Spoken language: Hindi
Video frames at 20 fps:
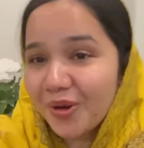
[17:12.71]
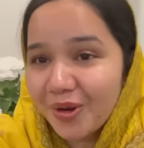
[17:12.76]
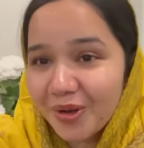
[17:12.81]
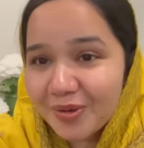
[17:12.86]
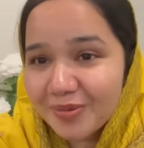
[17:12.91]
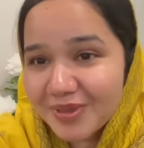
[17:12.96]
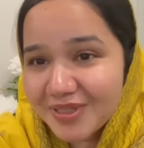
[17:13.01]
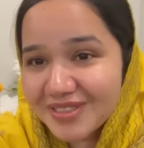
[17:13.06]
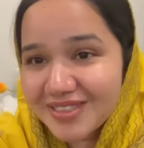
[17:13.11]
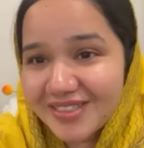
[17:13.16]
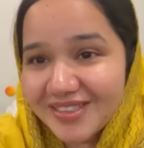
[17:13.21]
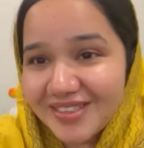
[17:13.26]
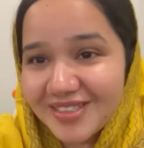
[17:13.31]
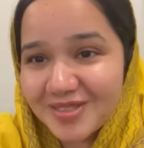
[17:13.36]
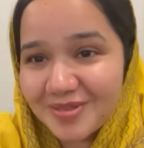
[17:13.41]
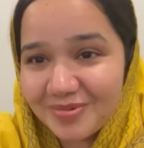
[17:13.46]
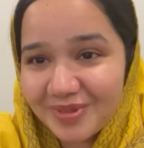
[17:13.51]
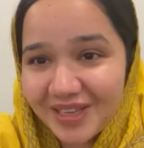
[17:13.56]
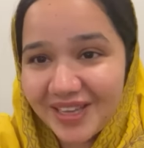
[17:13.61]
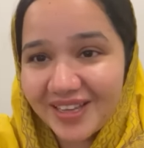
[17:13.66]
और मज़ीद
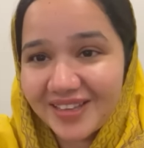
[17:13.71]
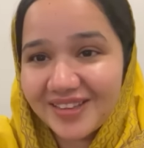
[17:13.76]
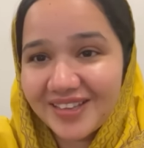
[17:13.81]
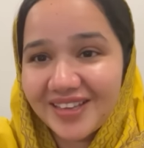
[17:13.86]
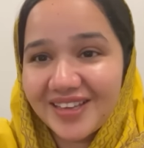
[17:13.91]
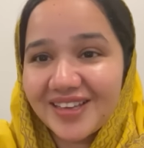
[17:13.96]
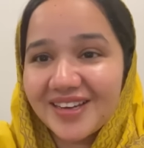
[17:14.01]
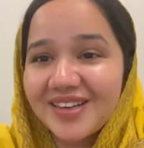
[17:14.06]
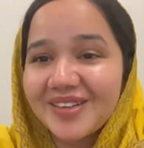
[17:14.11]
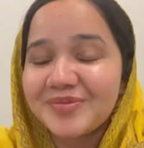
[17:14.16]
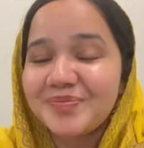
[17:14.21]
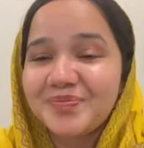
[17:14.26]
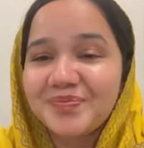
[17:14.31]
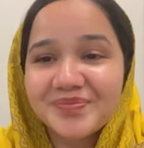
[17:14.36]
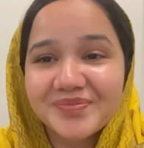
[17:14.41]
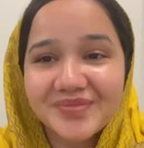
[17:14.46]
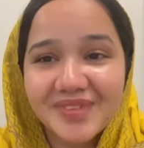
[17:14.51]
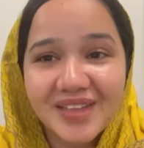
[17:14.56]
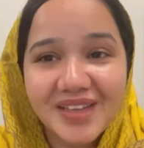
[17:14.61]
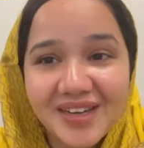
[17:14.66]
इसमें कहते हैं कि ना
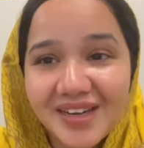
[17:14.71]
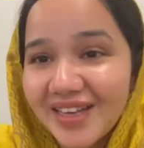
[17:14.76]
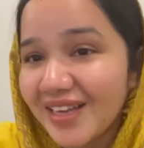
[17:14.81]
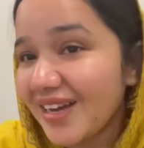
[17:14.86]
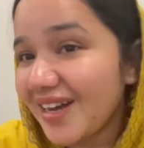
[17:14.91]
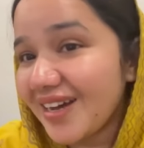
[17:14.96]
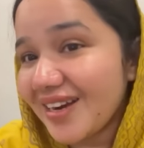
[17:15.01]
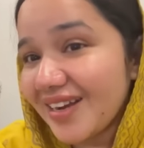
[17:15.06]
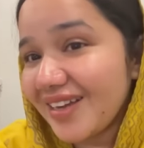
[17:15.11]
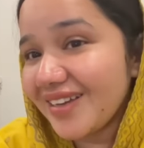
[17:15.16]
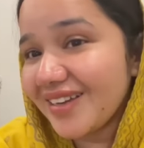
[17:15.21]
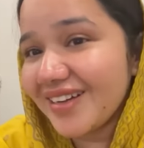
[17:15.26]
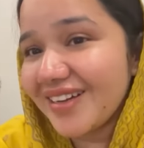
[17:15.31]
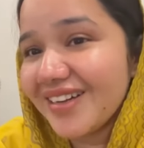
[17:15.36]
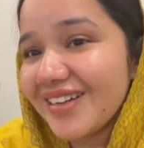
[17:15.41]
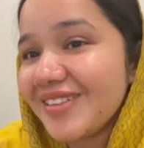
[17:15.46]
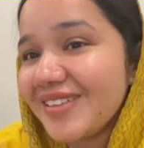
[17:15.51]
निखार आएगा